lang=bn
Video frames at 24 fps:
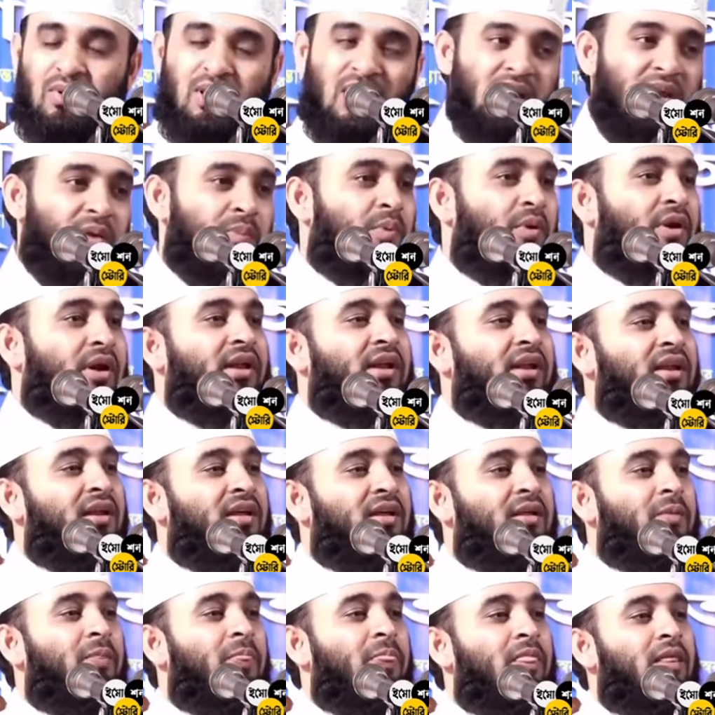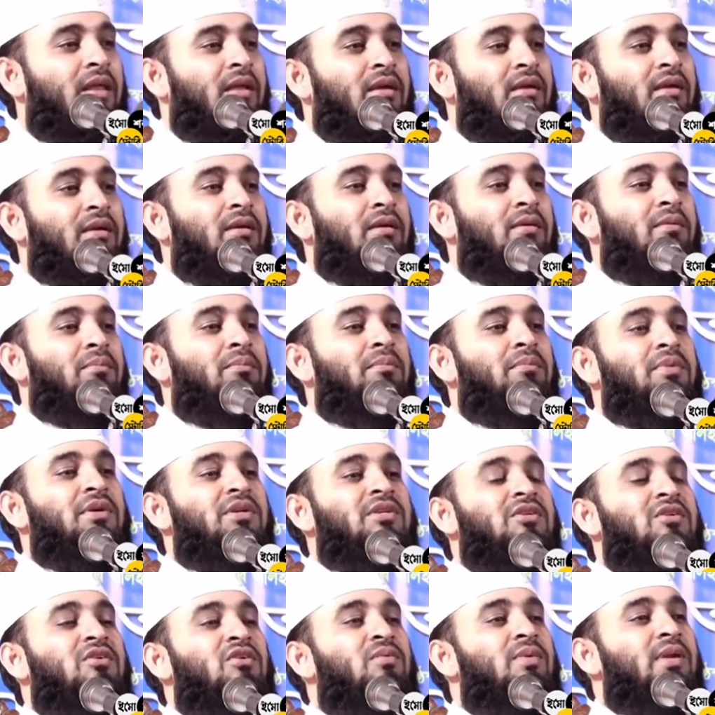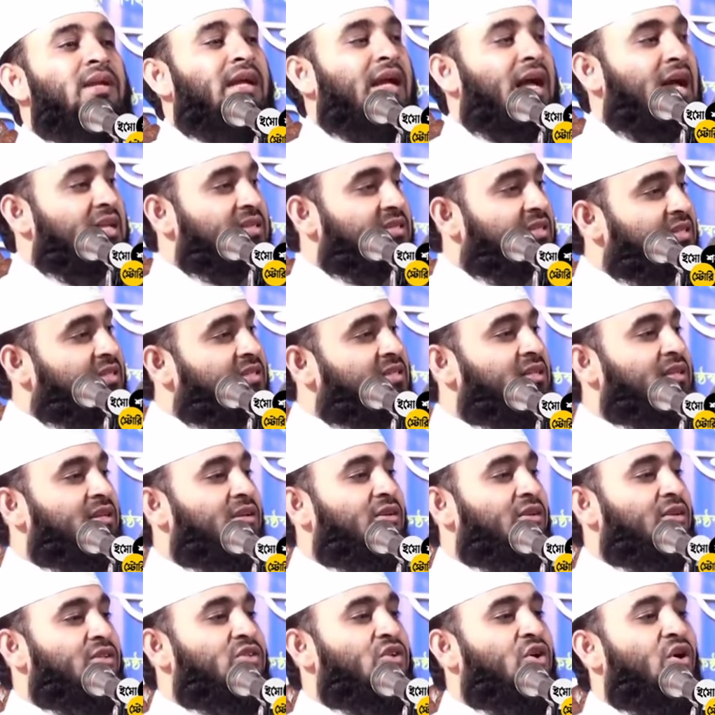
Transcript: সুবান পড়েন বিশ্বনবীর কাজে ছিল